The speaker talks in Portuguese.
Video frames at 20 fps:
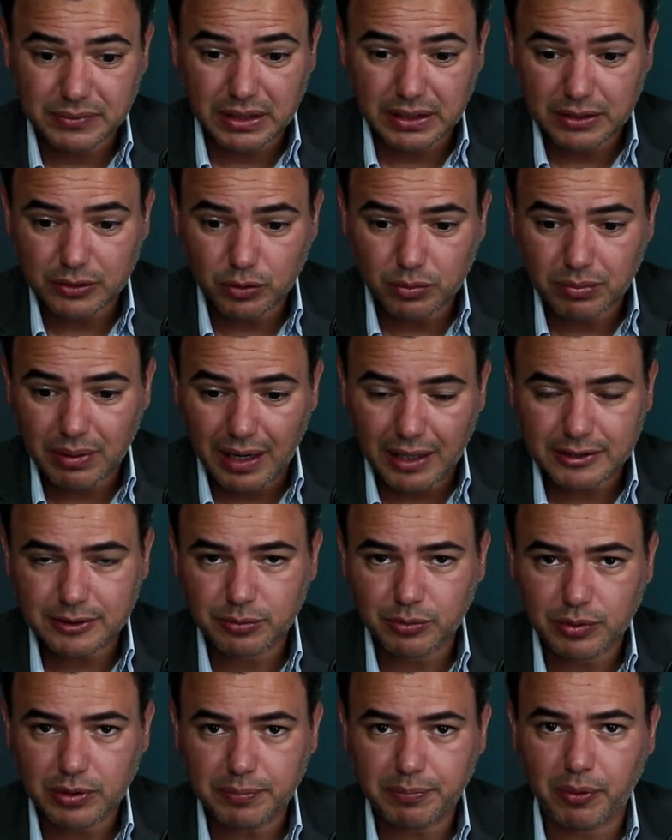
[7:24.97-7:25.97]
dando o
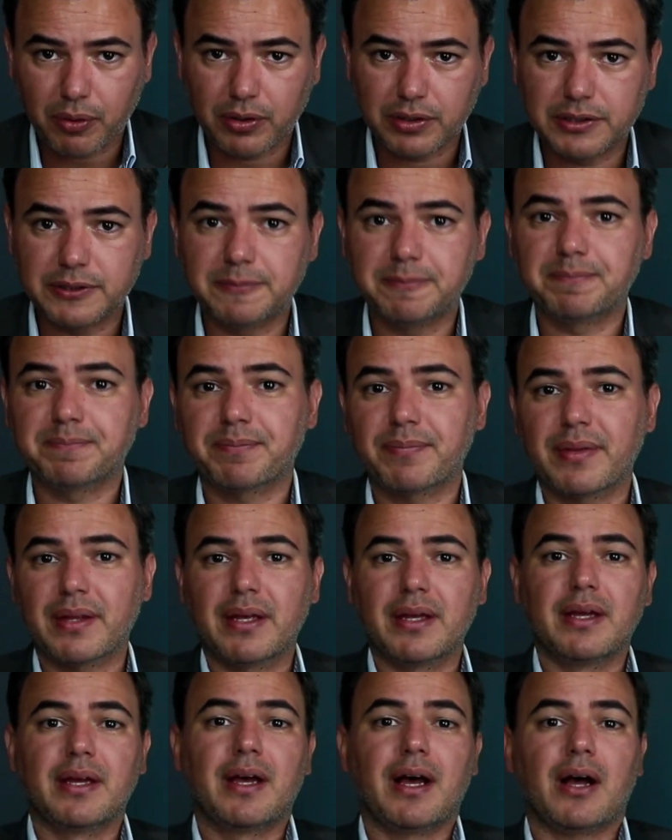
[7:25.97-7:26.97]
máximo que pode.
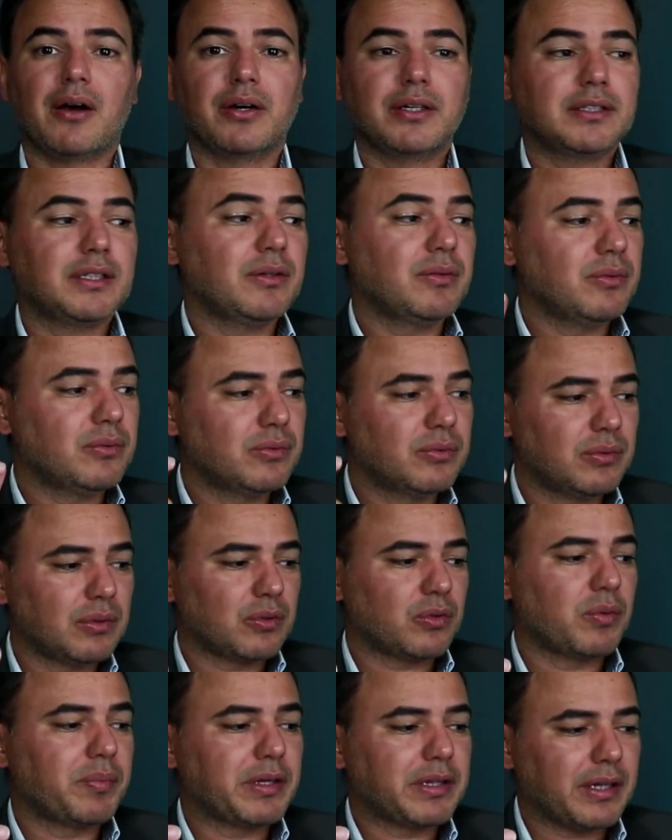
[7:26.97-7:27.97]
Agora tem
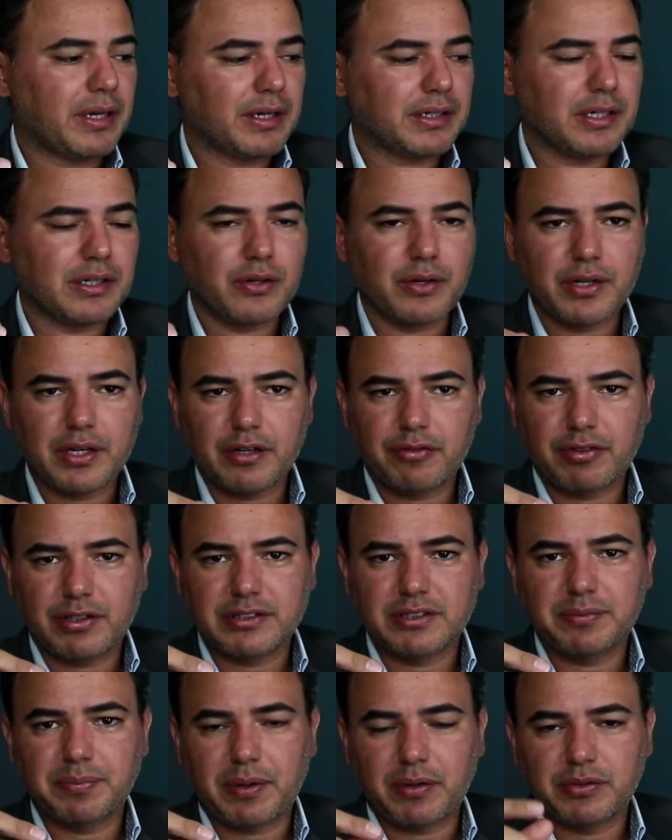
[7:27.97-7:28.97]
um comentário aqui que eu queria
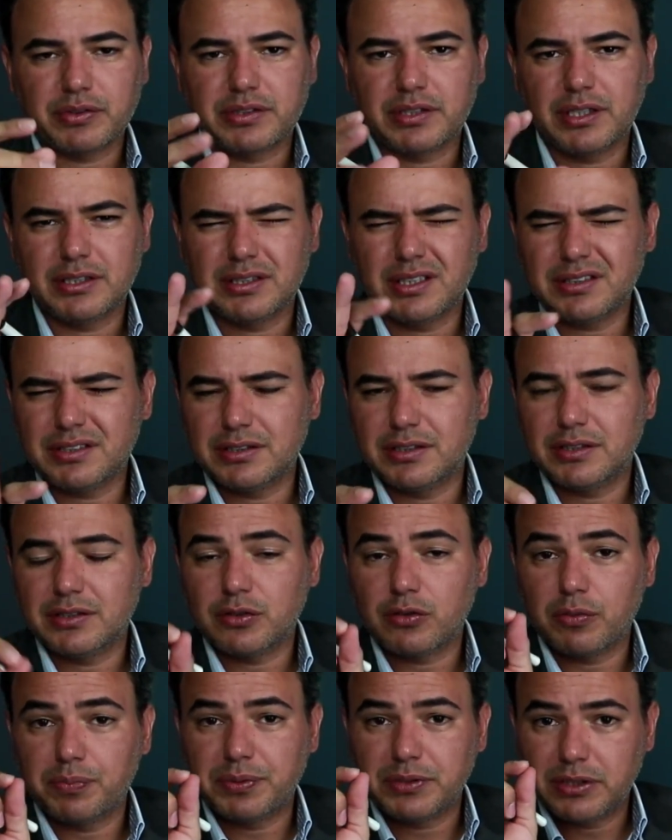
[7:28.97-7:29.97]
fazer para vocês. Antes
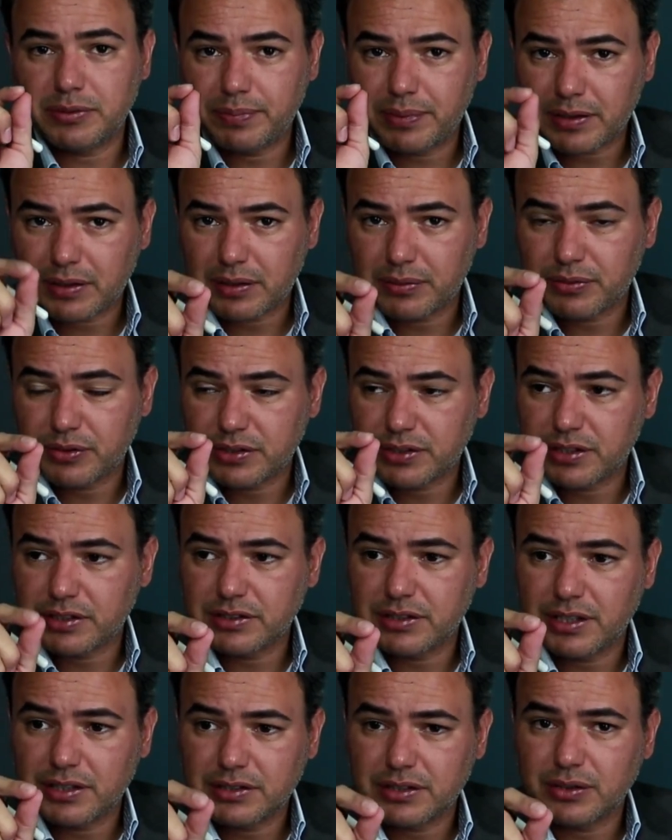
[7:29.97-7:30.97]
disso, eu vou pedir para que
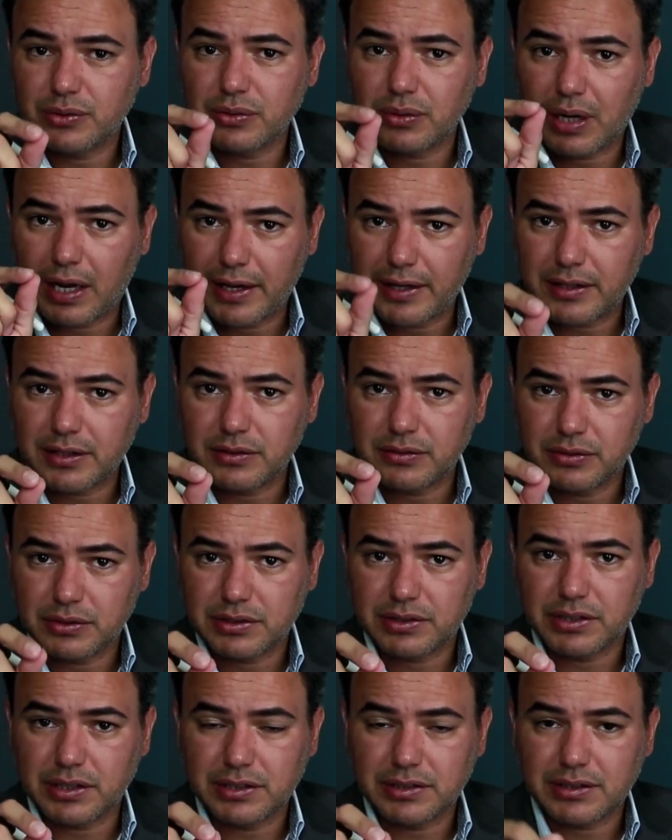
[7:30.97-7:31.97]
vocês deixem o like de
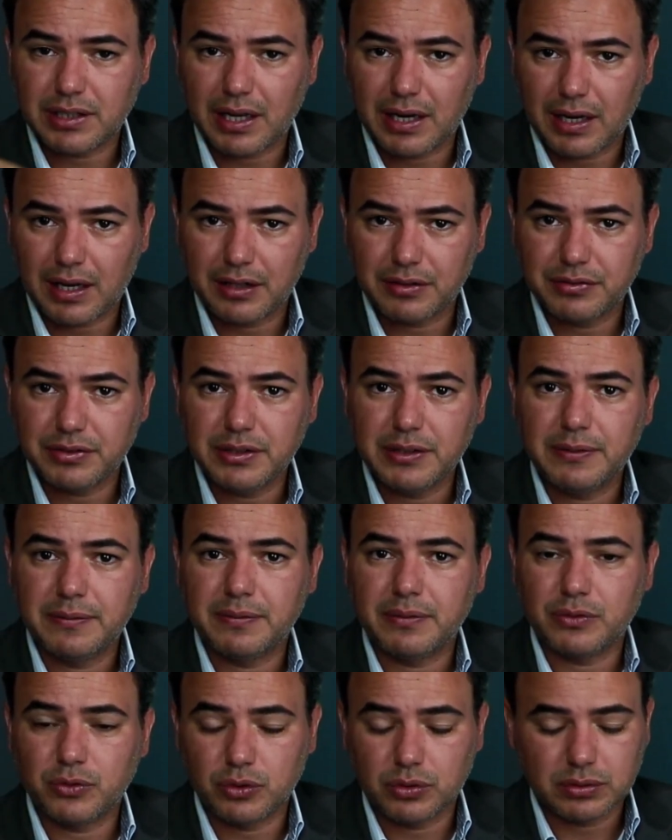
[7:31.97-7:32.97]
vocês na live,
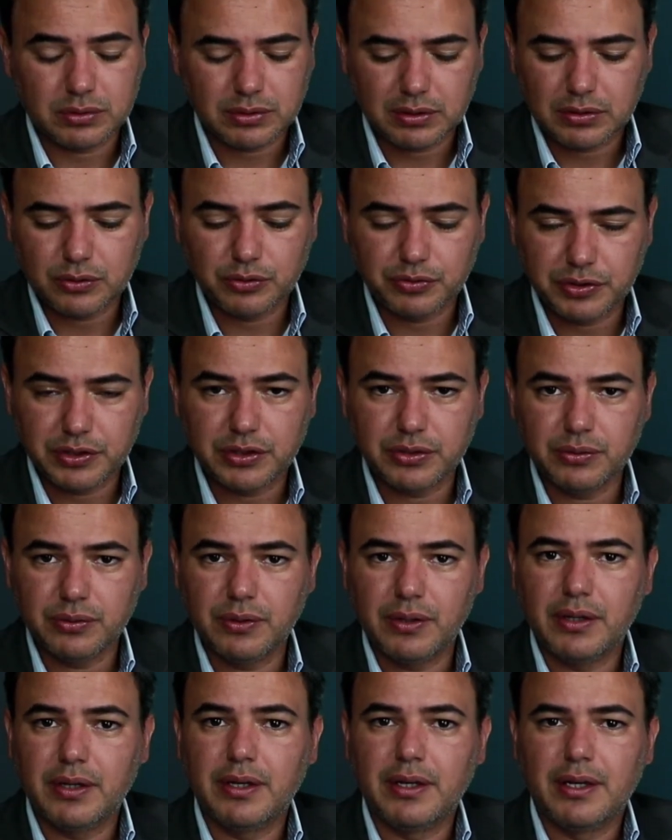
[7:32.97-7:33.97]
no, no
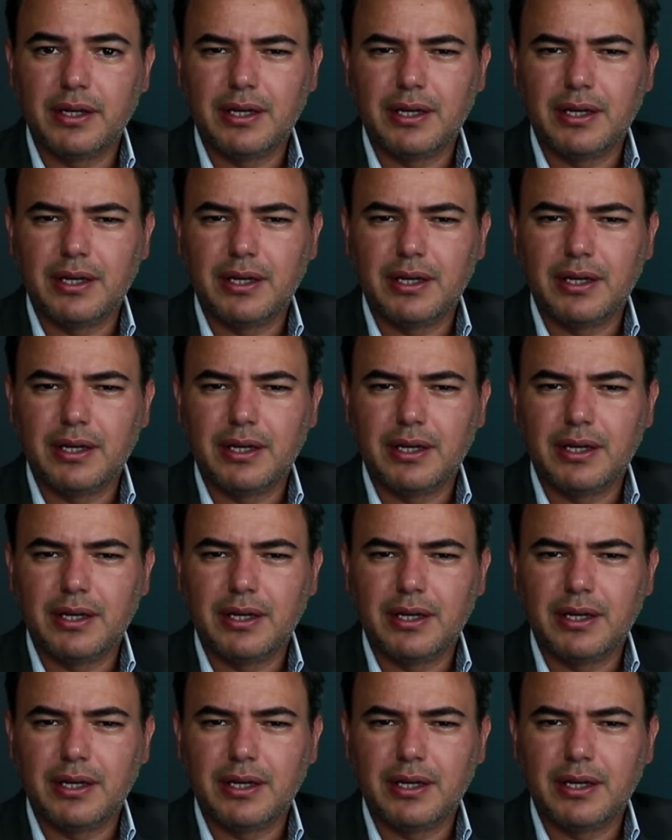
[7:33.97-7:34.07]
vídeo.